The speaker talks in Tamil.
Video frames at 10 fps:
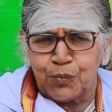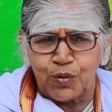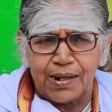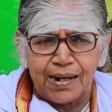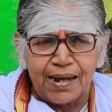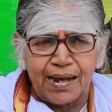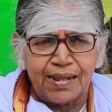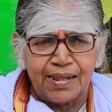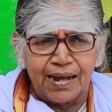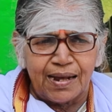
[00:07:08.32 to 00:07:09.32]
முதல்ல
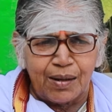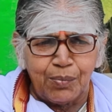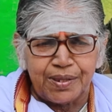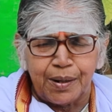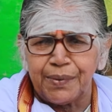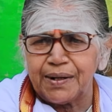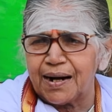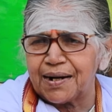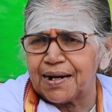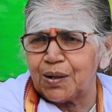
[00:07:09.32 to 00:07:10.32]
இந்த நம்ம
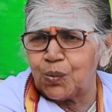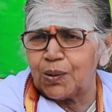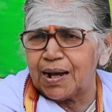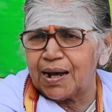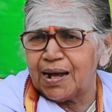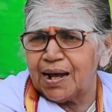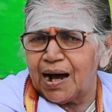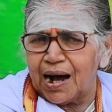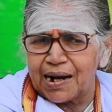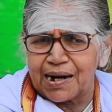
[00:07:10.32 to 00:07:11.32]
தமிழ்நாட்டில் உள்ள
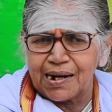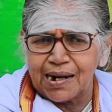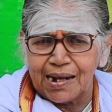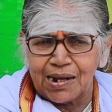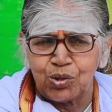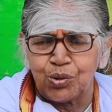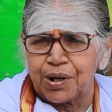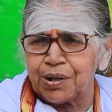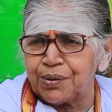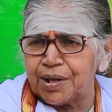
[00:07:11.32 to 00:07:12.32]

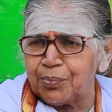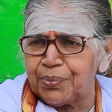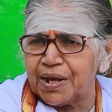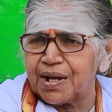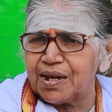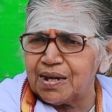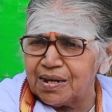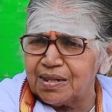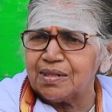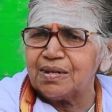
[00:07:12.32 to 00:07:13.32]
அறநிலையத்துறையினுடைய பெயரையே
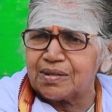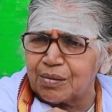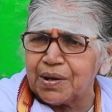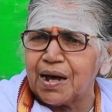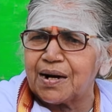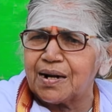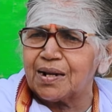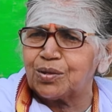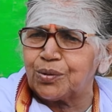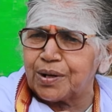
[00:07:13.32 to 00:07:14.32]
இந்து சமய
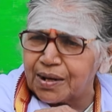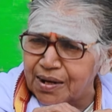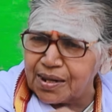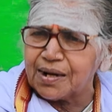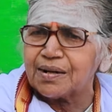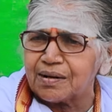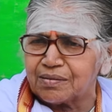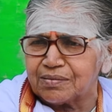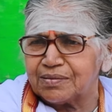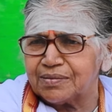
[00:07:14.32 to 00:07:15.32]
அறநிலையத்துறைங்கிறத
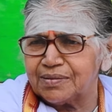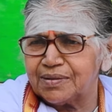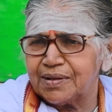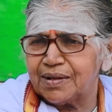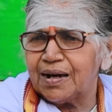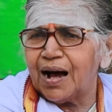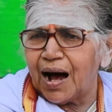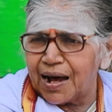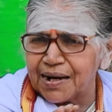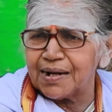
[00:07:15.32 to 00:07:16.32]
எடுக்கணும்
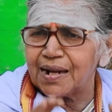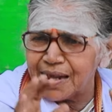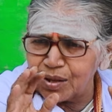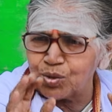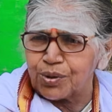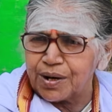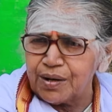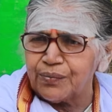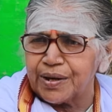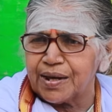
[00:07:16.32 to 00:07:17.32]

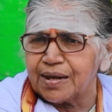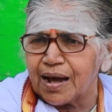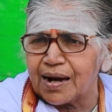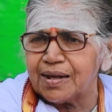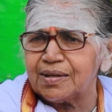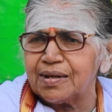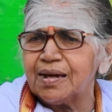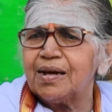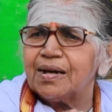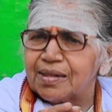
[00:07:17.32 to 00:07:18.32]
அறநிலையத்துறைன்னு வை அல்லது
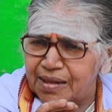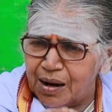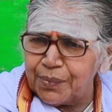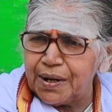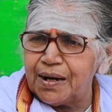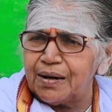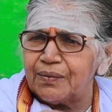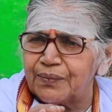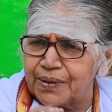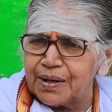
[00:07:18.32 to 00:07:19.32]
தமிழ்
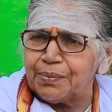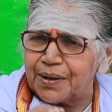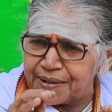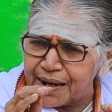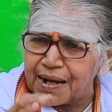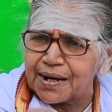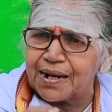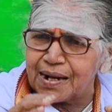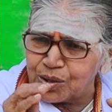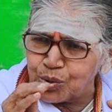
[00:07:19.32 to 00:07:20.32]
வழிபாட்டை
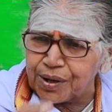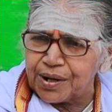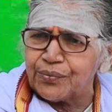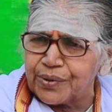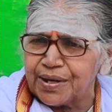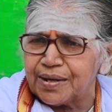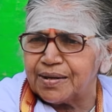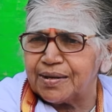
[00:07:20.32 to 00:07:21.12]
அறநிலையத்துறைன்னு வை